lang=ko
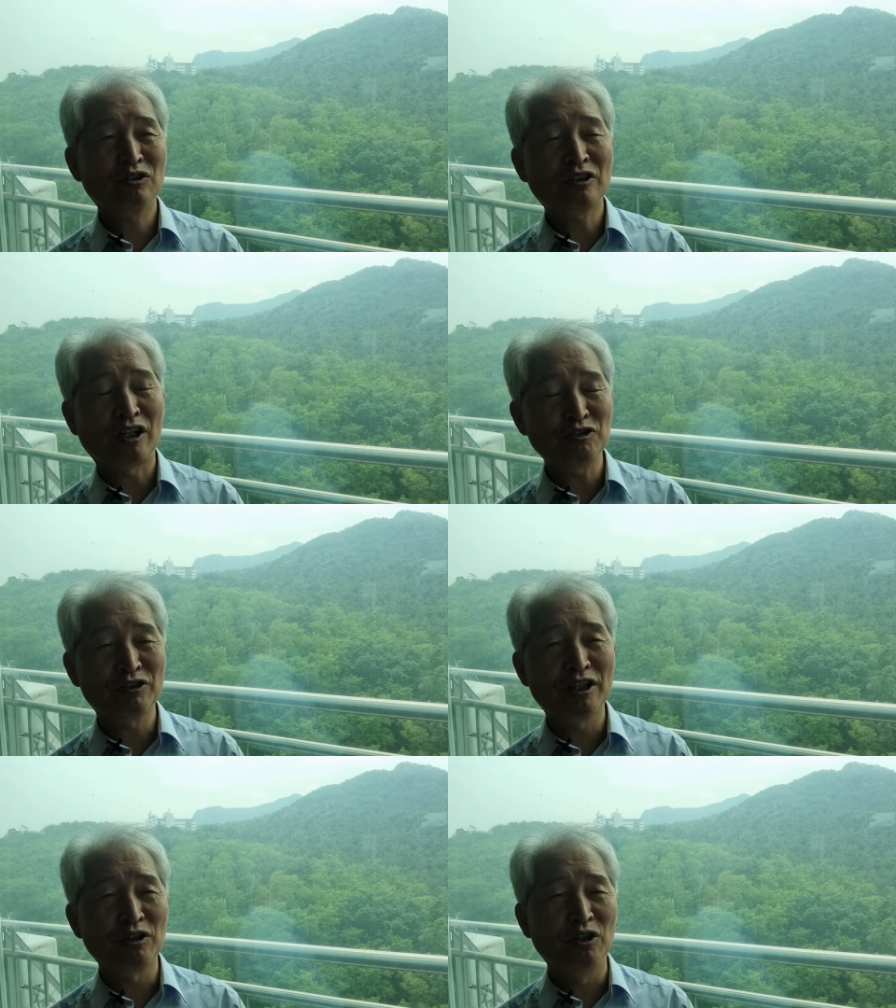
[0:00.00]

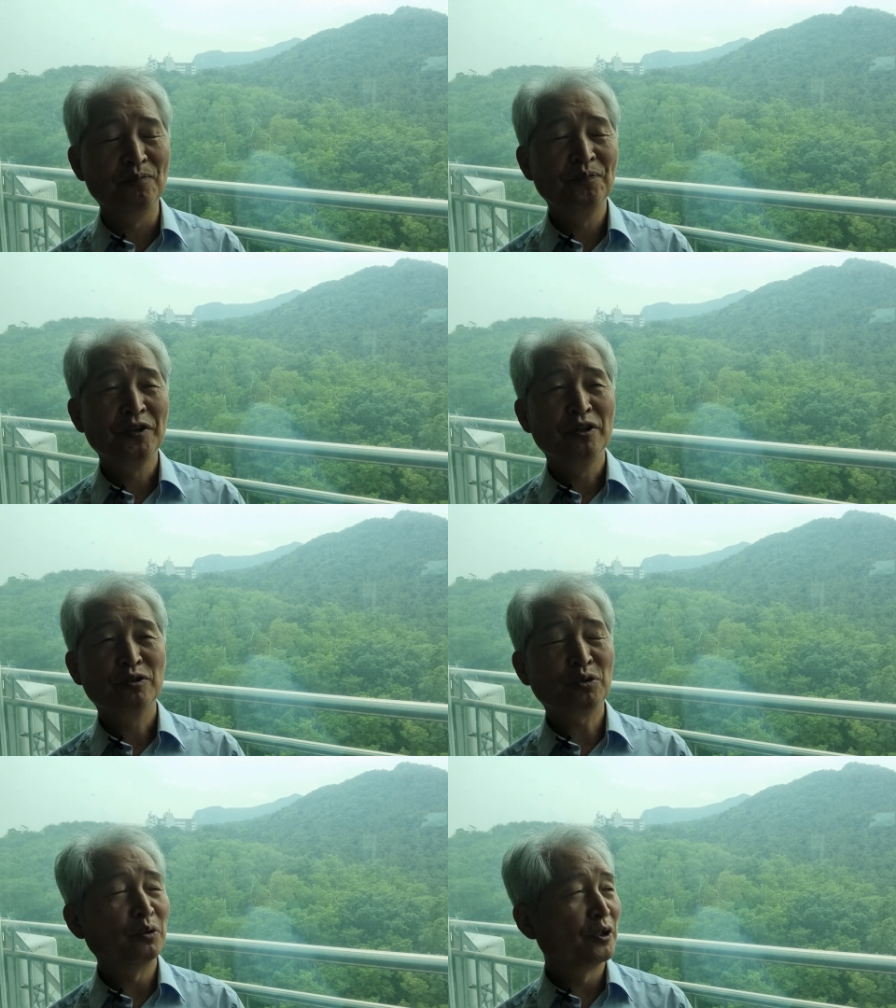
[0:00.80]
탈출하고
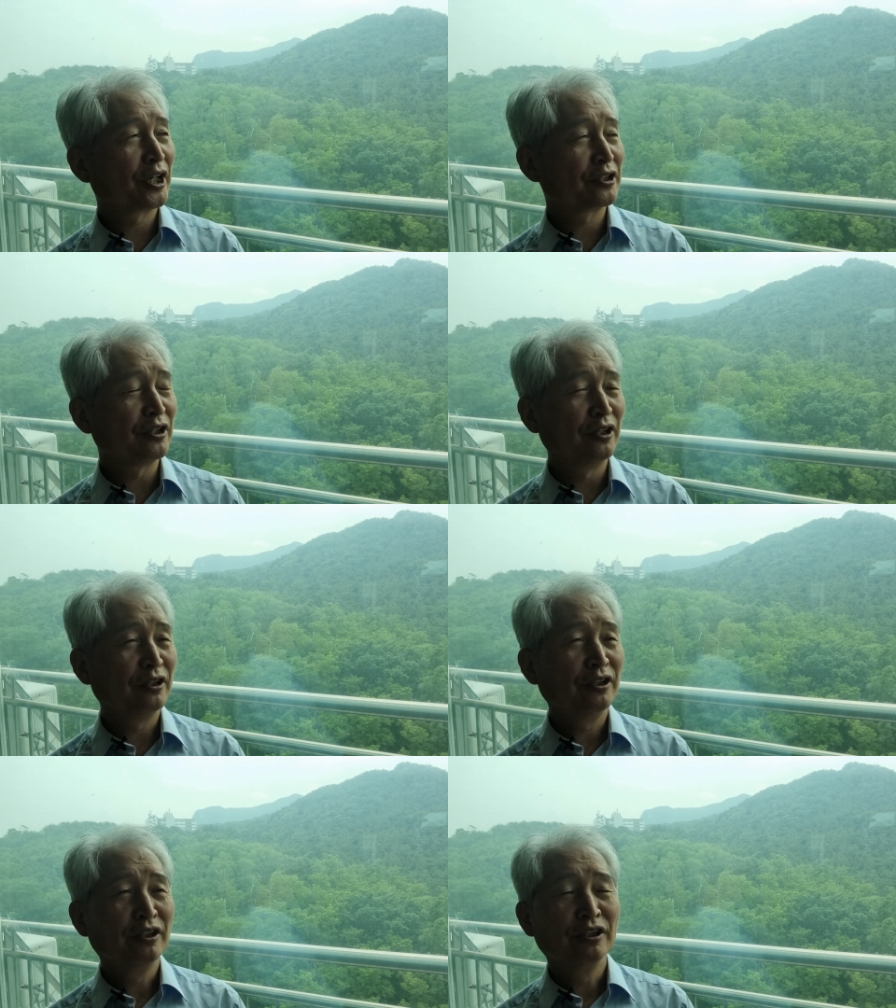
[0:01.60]

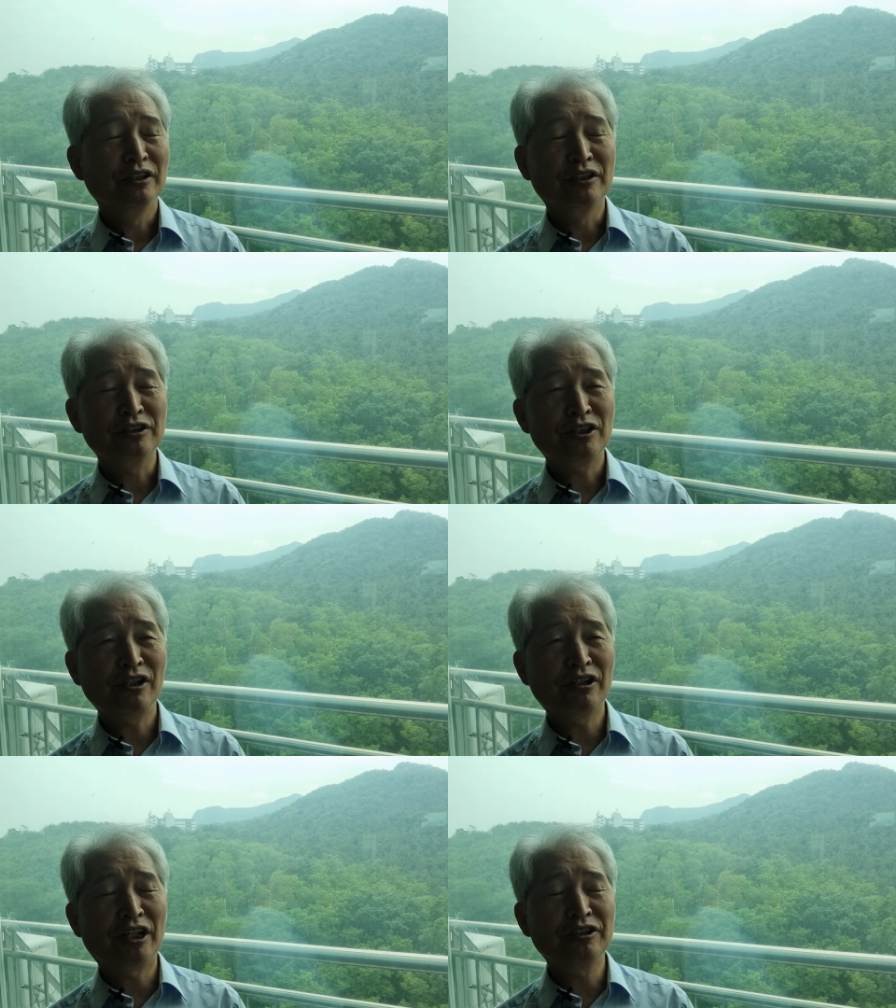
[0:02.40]
초월해서 어,
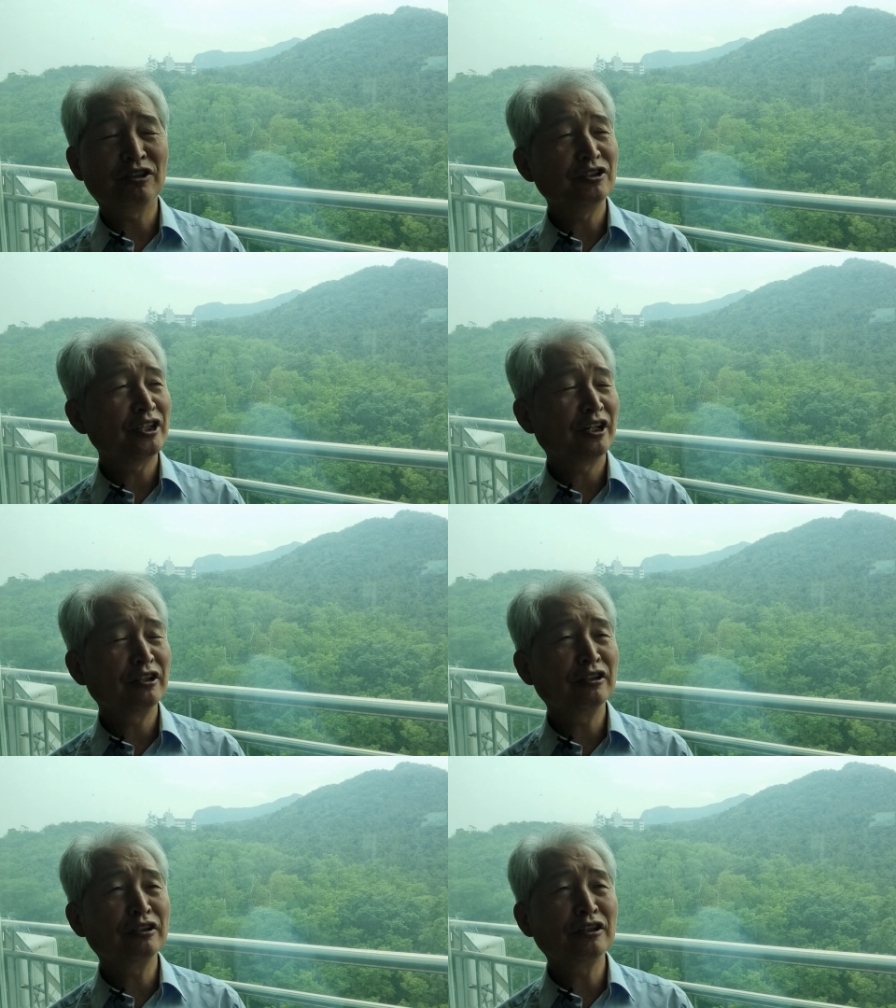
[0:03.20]
신령한
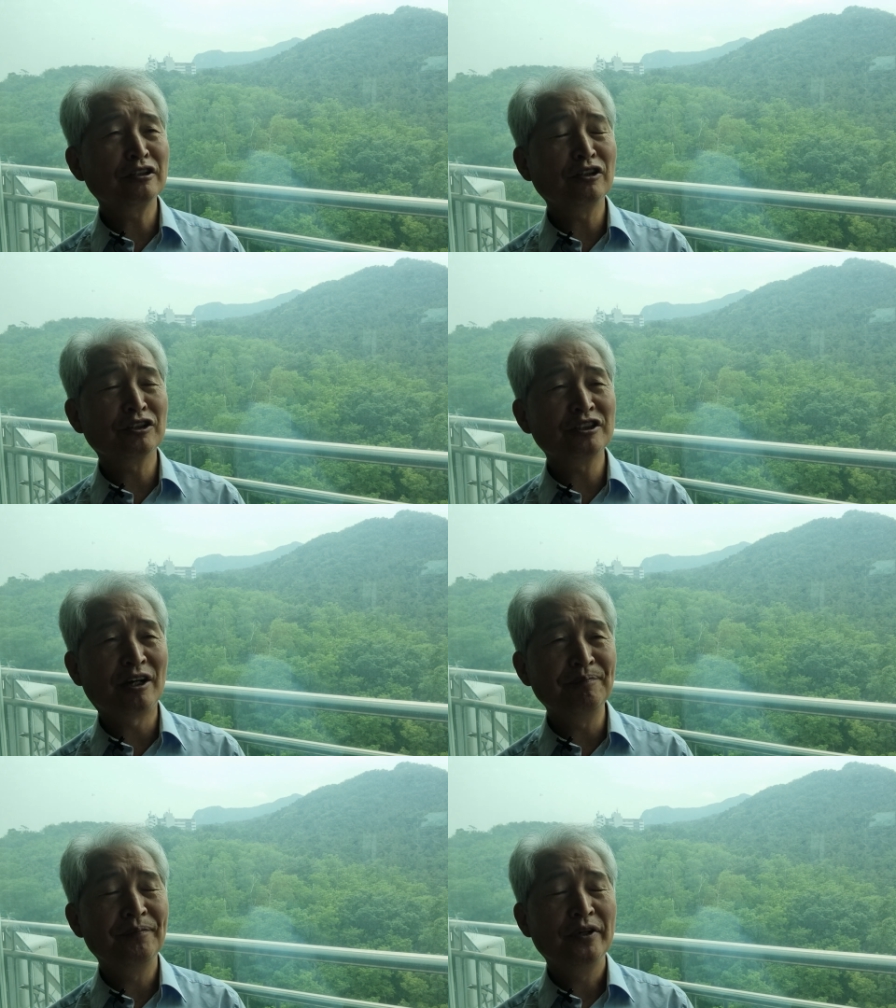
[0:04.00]
천상적인
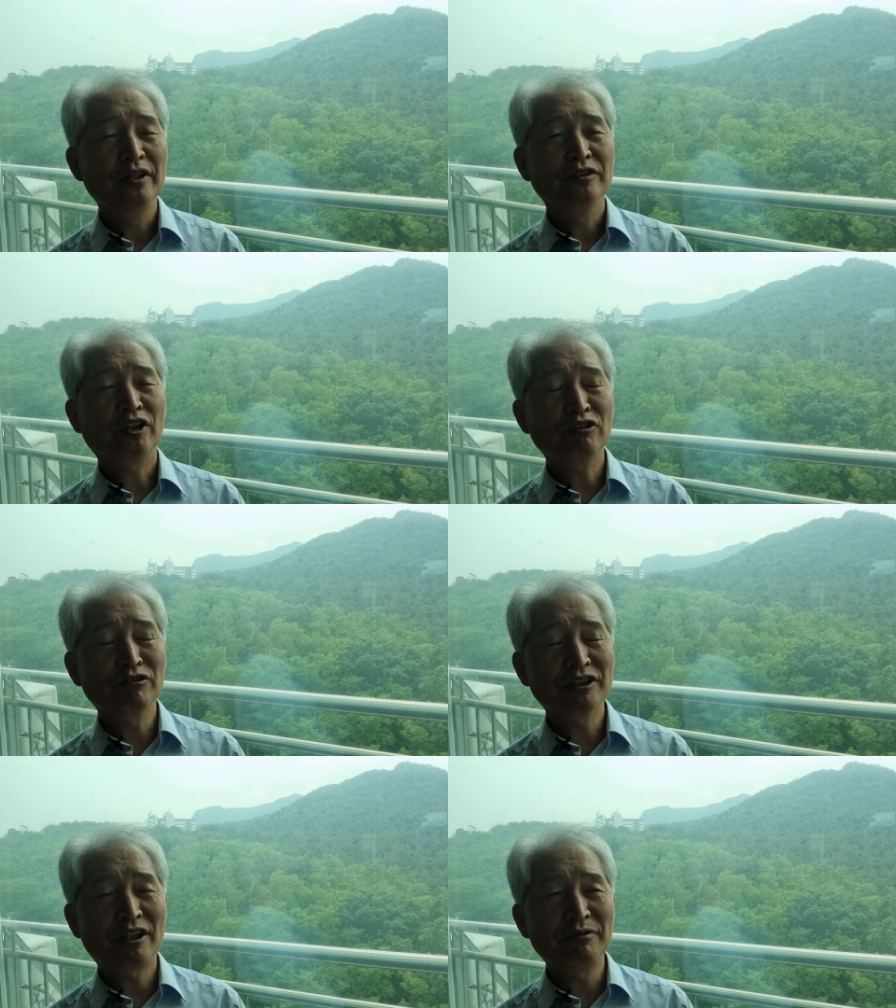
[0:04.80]
삶,
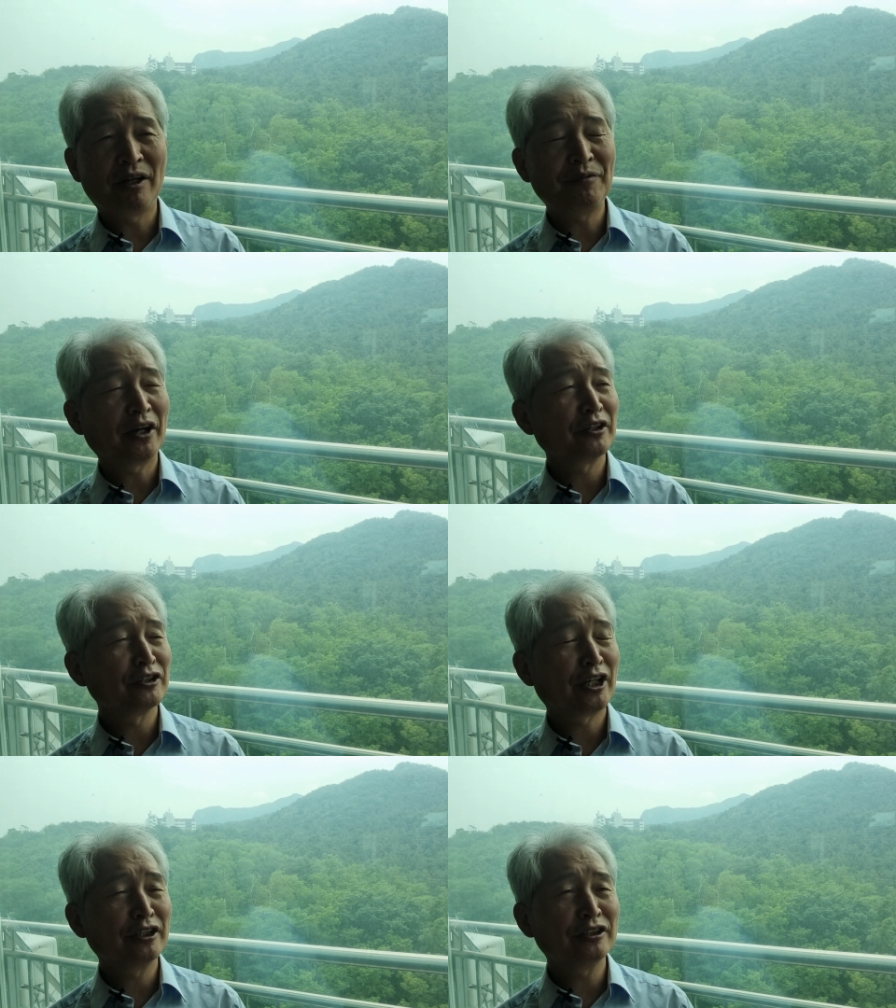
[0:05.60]
천국의 삶을 앞당겨
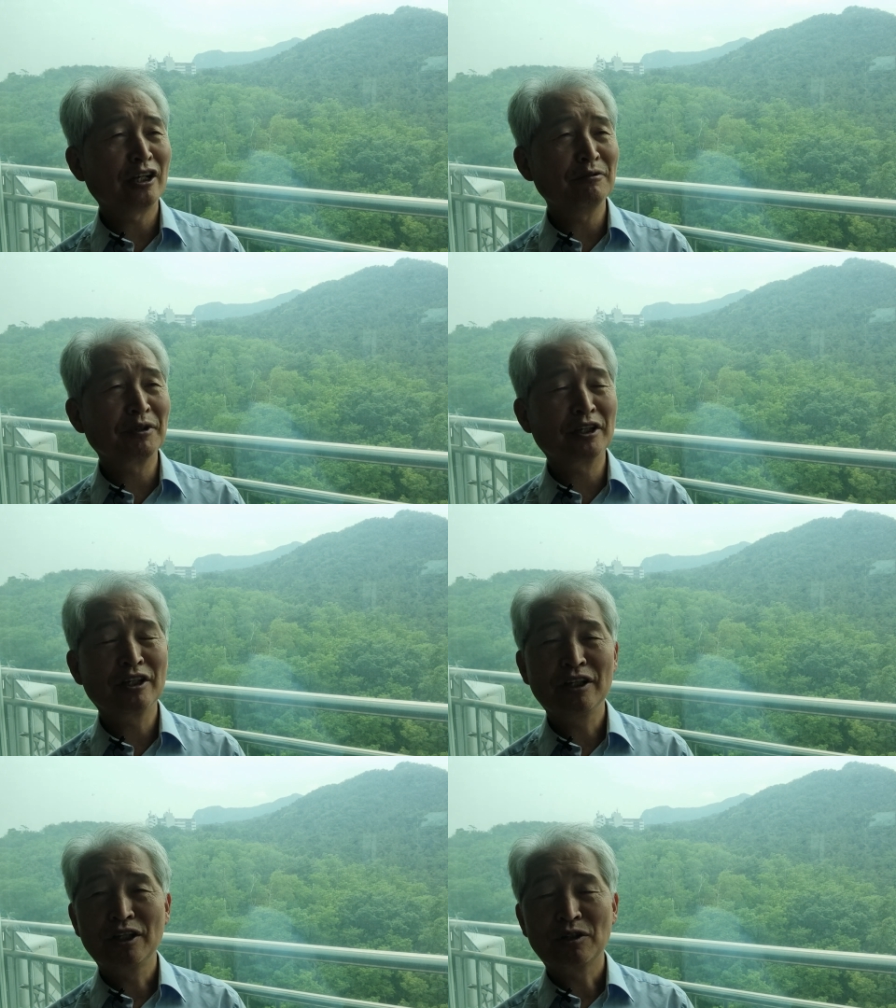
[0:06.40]
사는 삶이
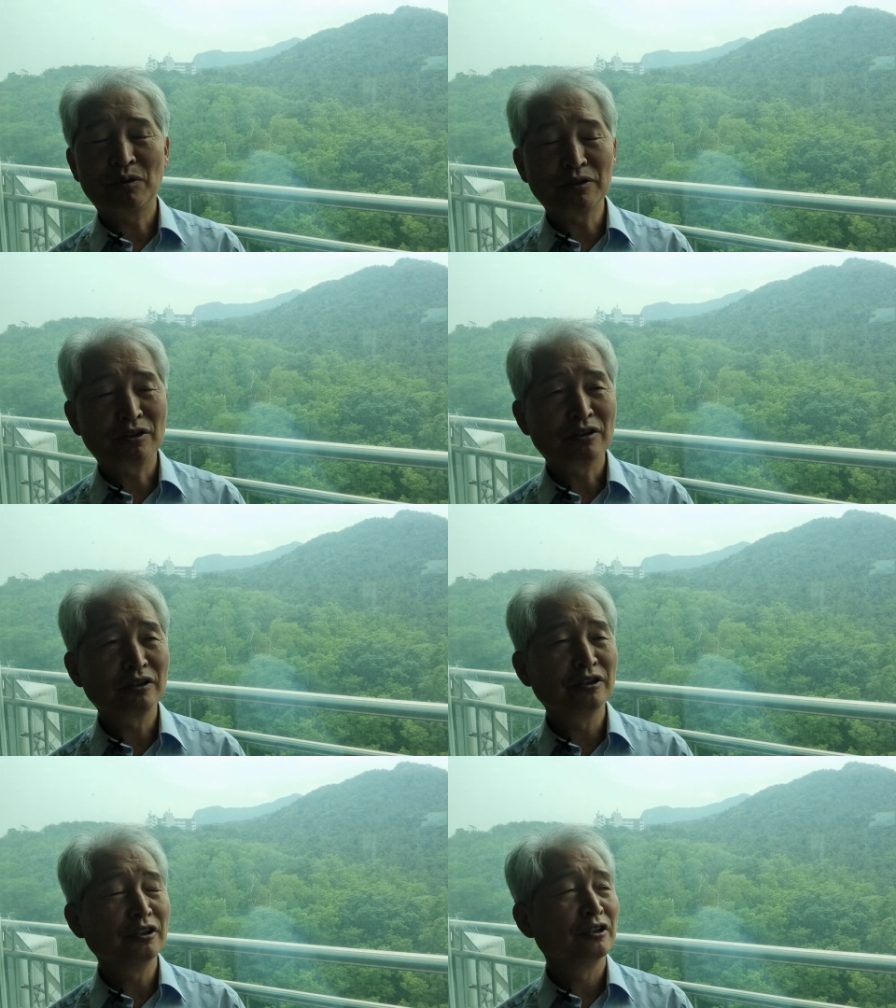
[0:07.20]
곧그
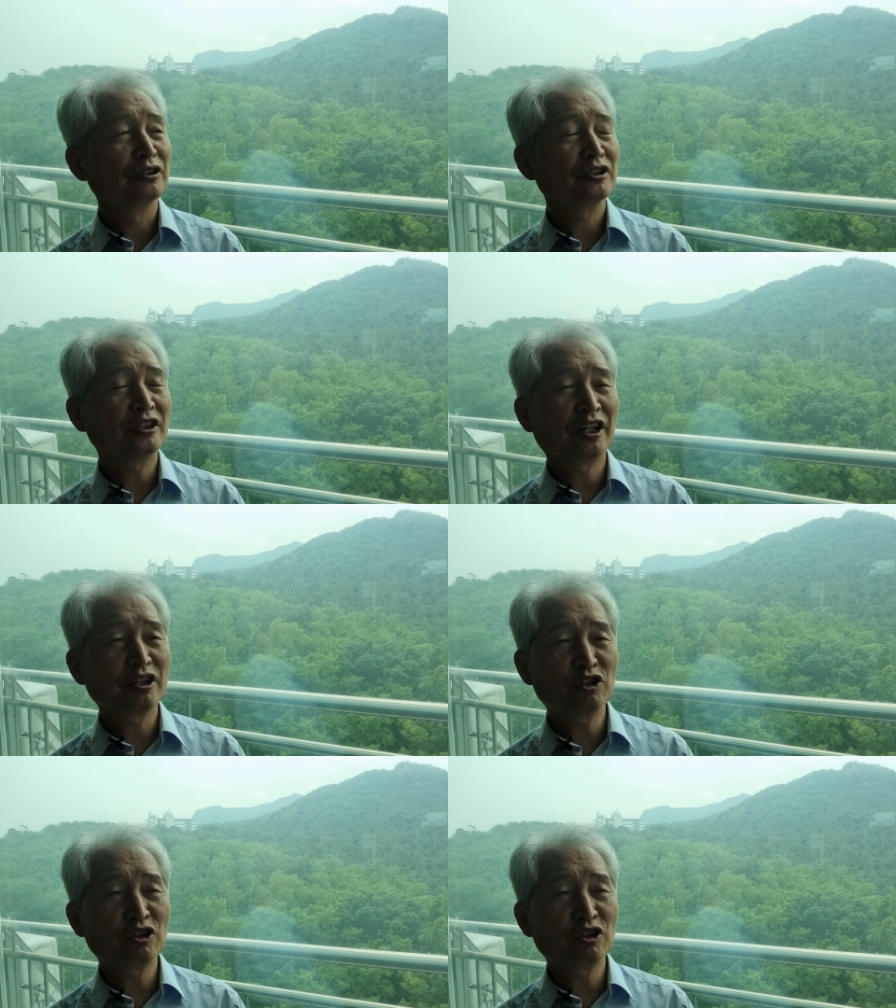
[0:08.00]
어, 신앙의